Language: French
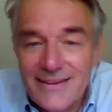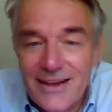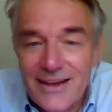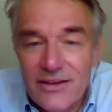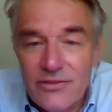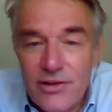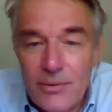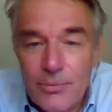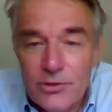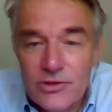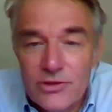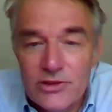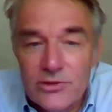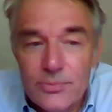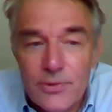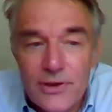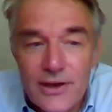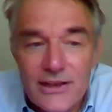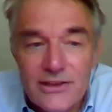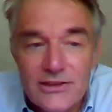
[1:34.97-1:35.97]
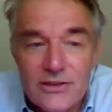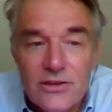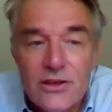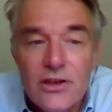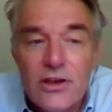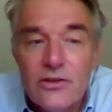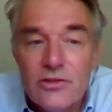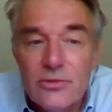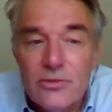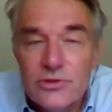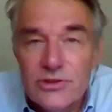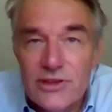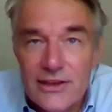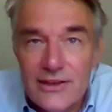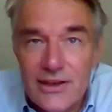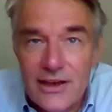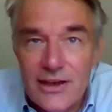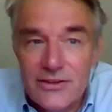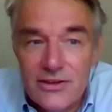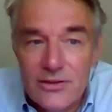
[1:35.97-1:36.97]
et l'évapotranspiration à
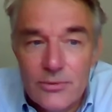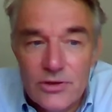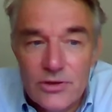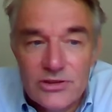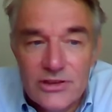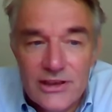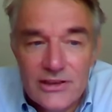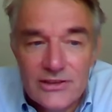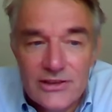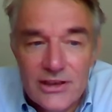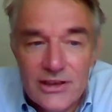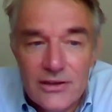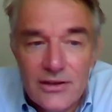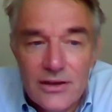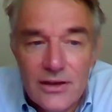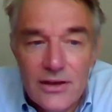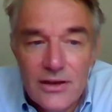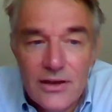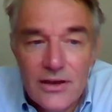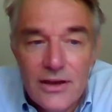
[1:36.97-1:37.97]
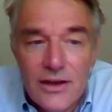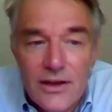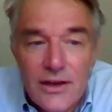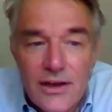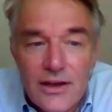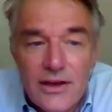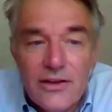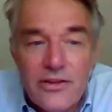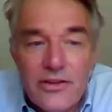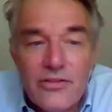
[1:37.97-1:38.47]
partir de la télédétection par satellite.